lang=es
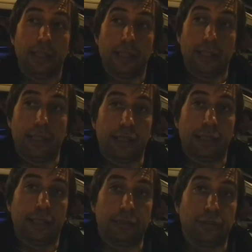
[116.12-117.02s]
y
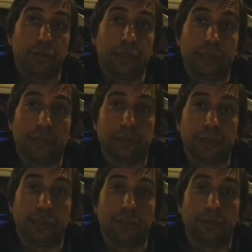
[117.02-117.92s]
eso es lo que estamos
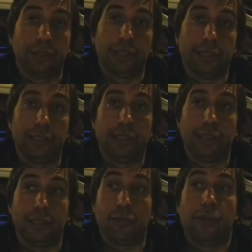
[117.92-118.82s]
tratando de,
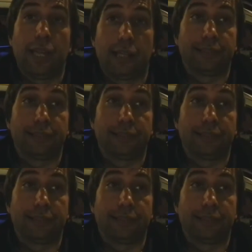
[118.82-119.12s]
cuidar.